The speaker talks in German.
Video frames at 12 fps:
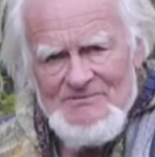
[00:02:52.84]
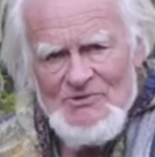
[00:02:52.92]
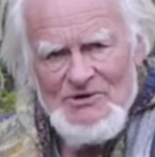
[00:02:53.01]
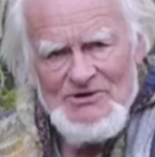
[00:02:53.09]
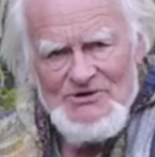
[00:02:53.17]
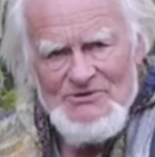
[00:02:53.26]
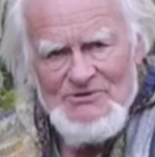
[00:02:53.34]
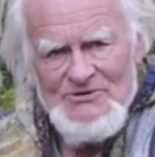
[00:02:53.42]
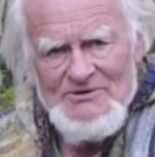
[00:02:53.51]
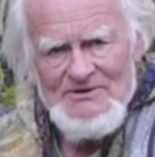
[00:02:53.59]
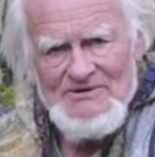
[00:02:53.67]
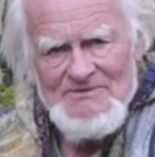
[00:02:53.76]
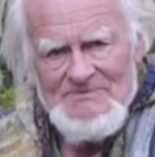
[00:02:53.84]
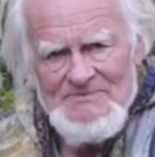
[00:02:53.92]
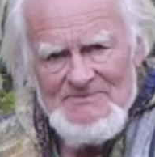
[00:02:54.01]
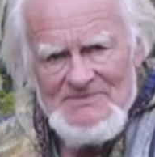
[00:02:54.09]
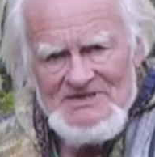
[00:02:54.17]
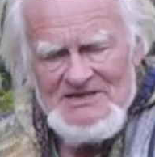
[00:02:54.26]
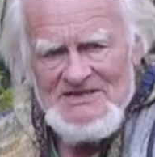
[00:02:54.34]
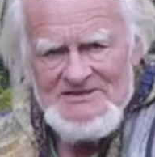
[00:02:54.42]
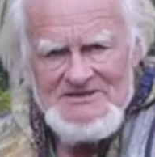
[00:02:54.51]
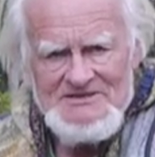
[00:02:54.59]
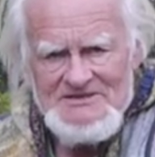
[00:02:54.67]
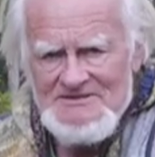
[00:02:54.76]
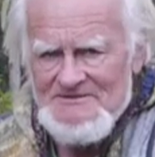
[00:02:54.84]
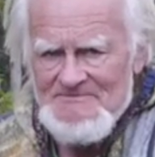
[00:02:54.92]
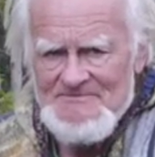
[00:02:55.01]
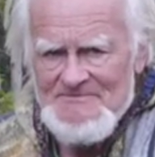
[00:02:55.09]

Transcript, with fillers: Molekül, das